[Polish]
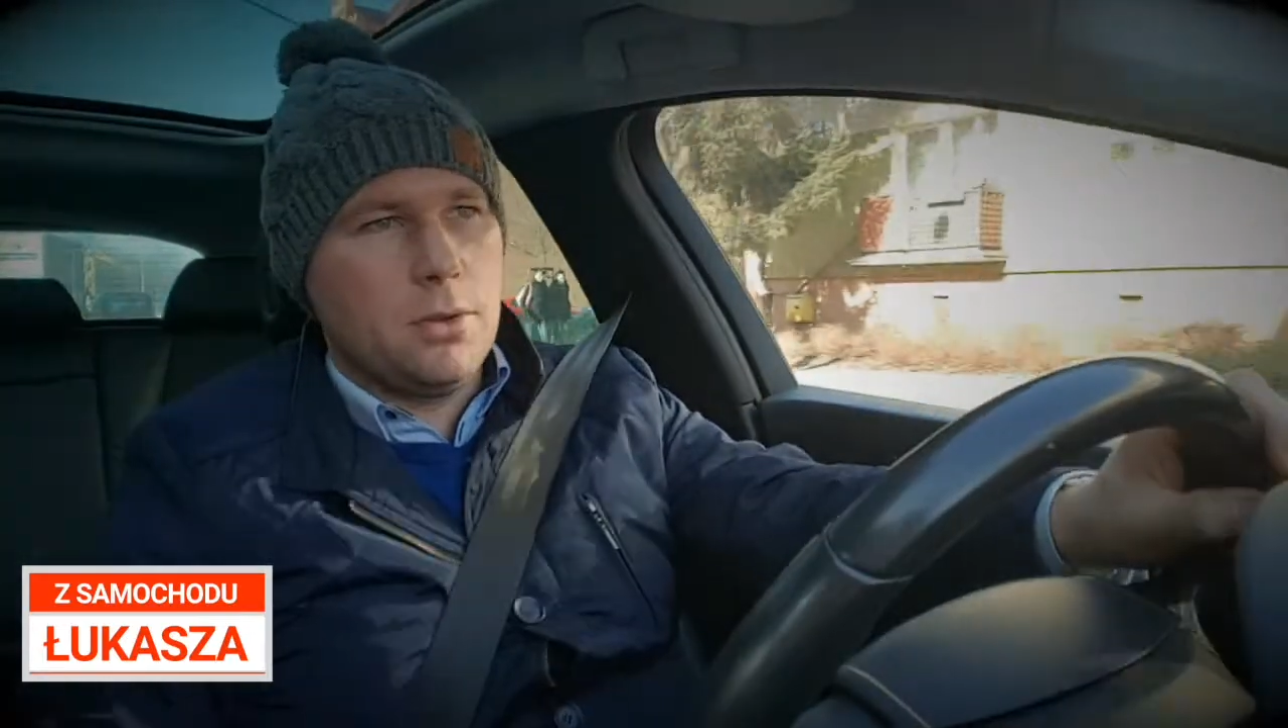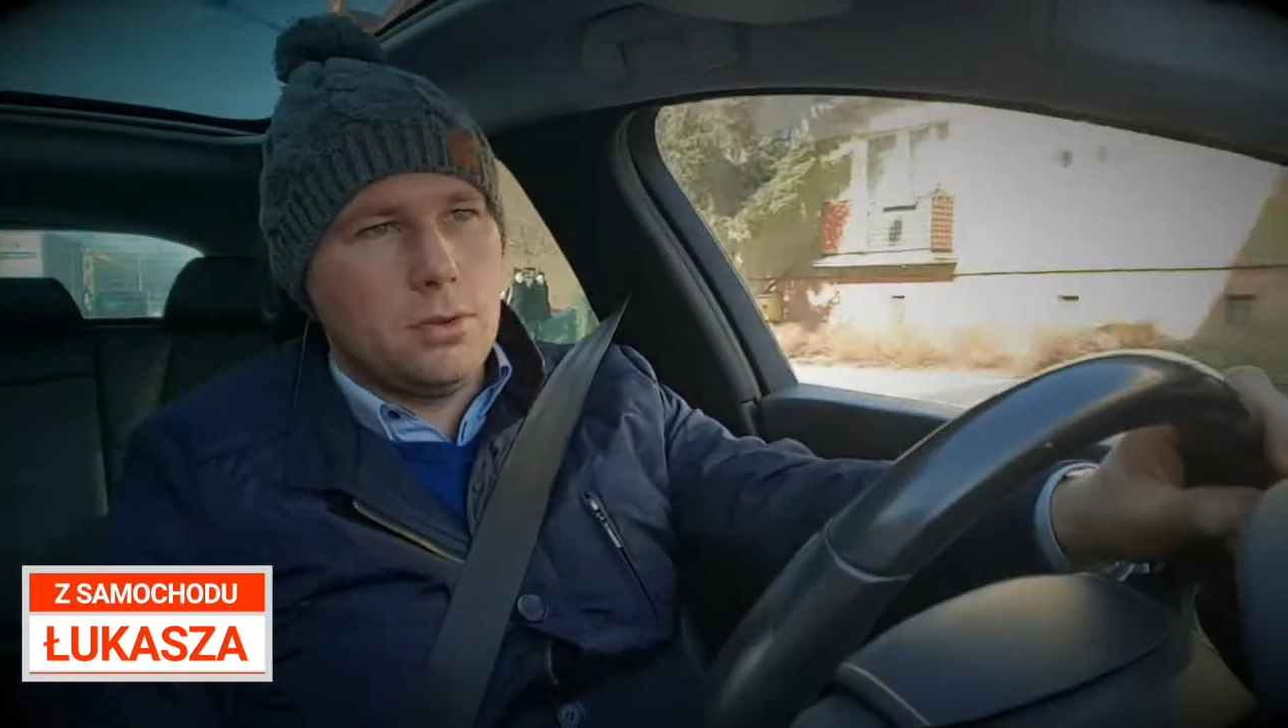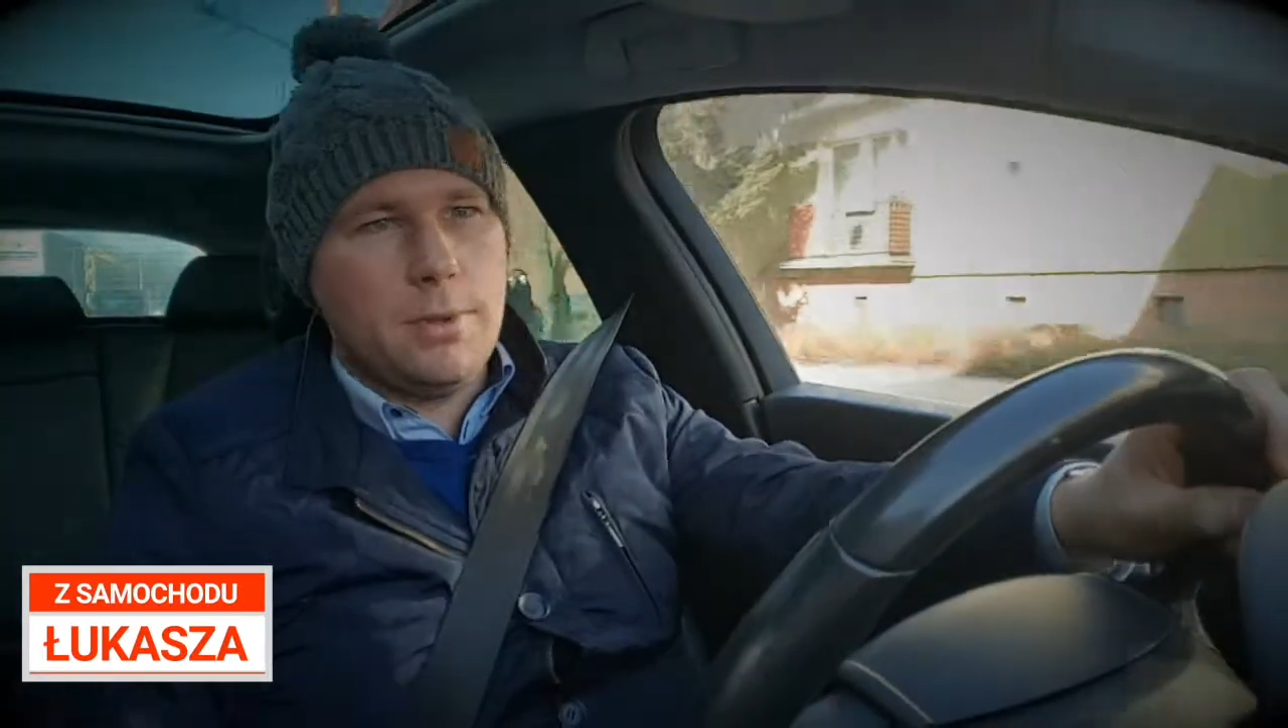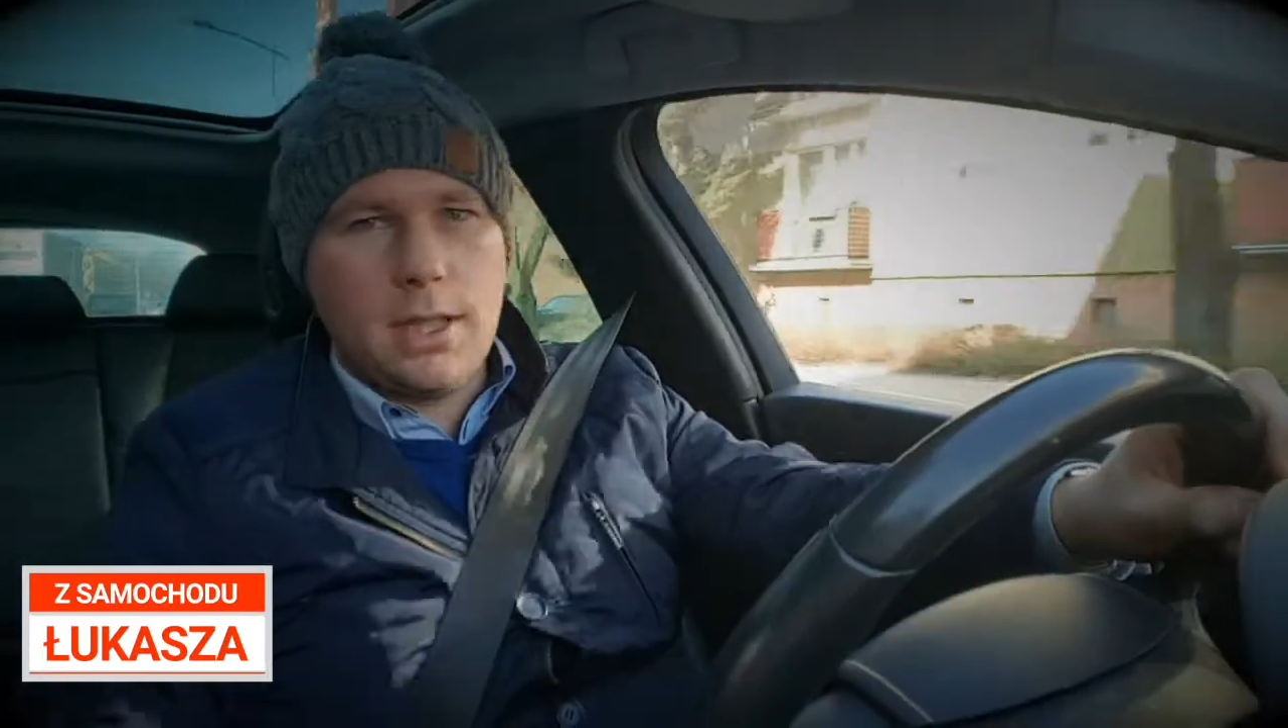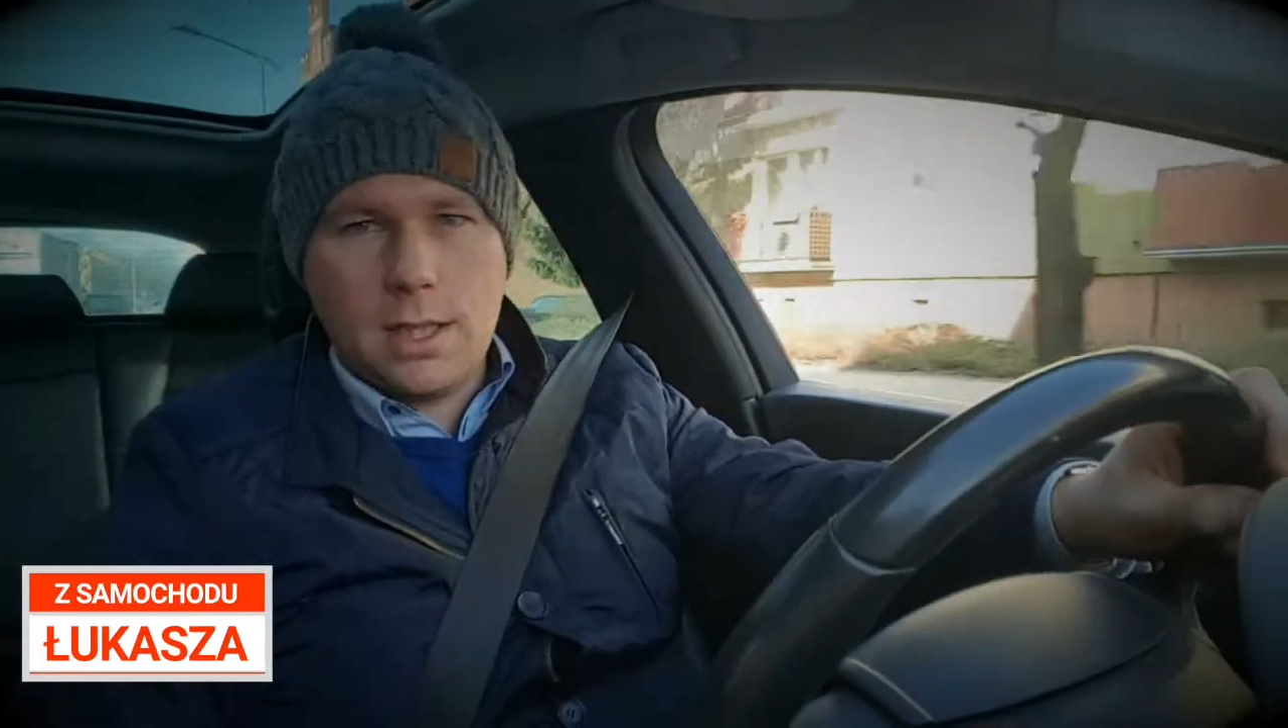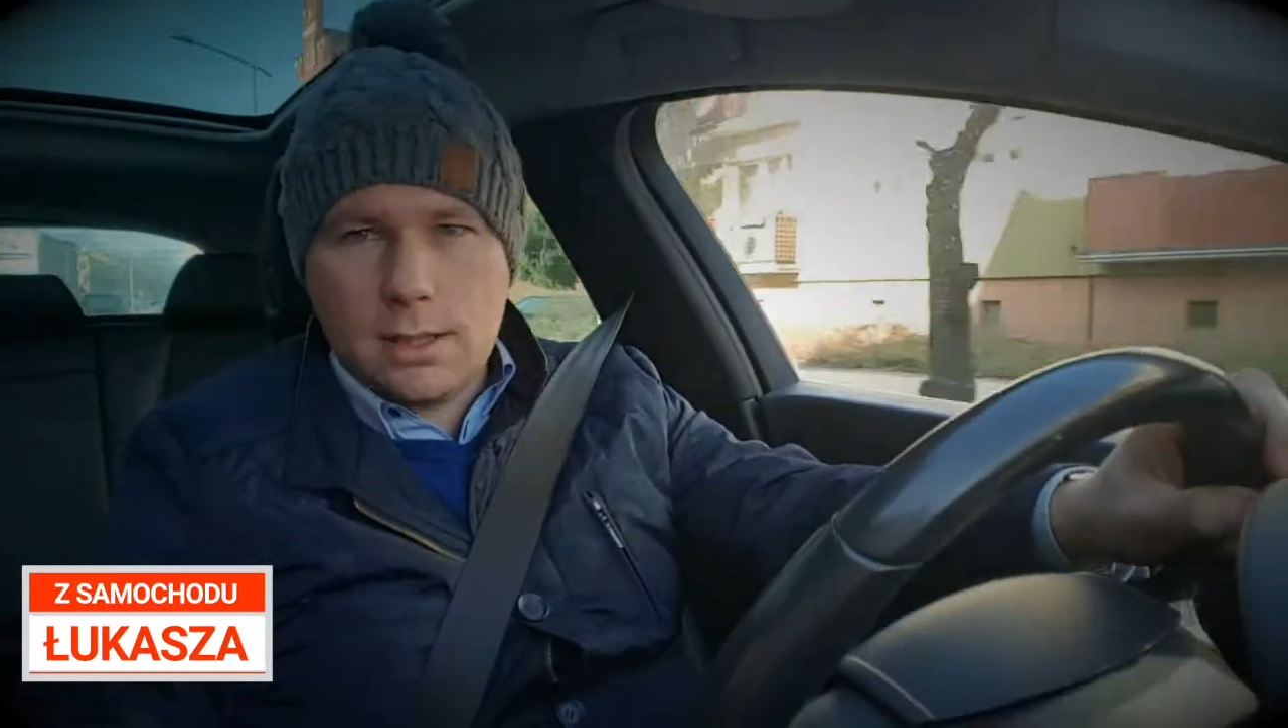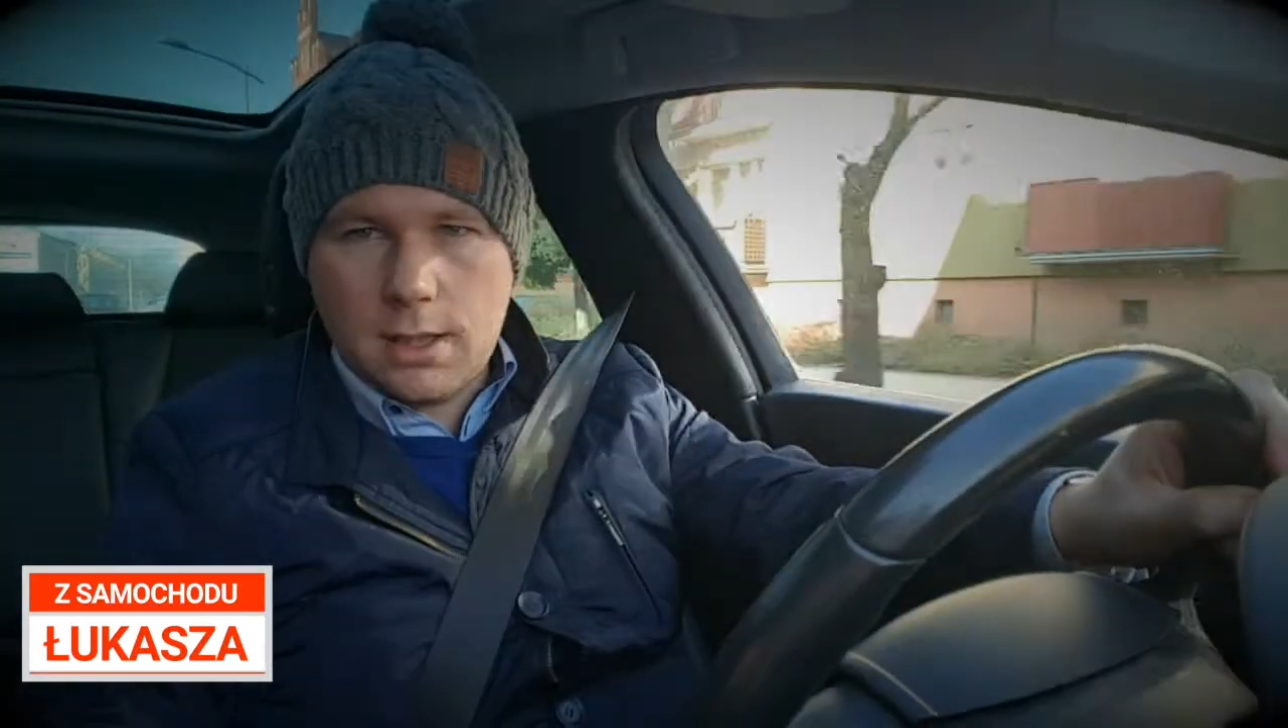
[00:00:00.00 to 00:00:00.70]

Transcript: polubienia